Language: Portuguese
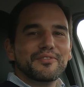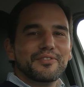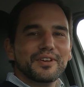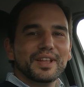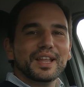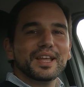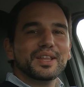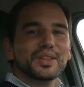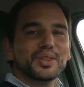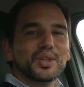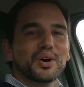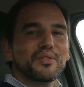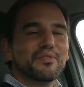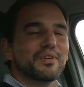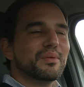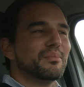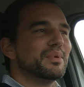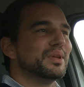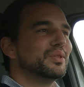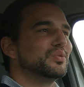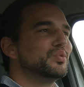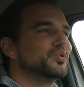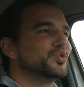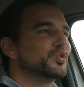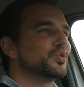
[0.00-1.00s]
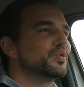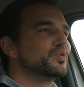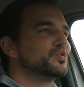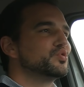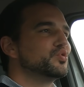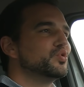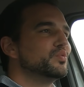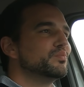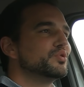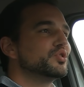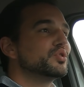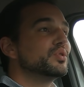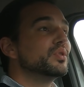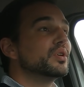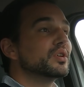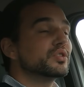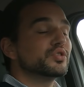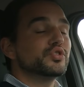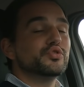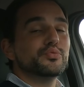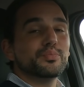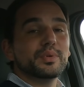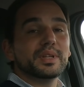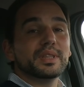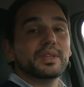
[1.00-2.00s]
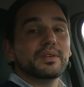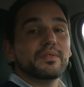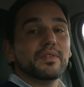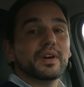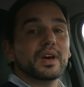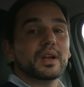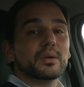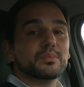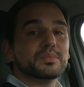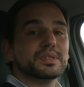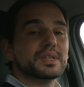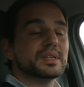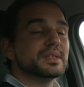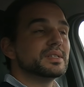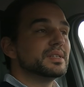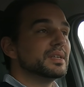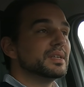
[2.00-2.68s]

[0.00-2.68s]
Falando novamente dos consumos, se nós nos mantivermos em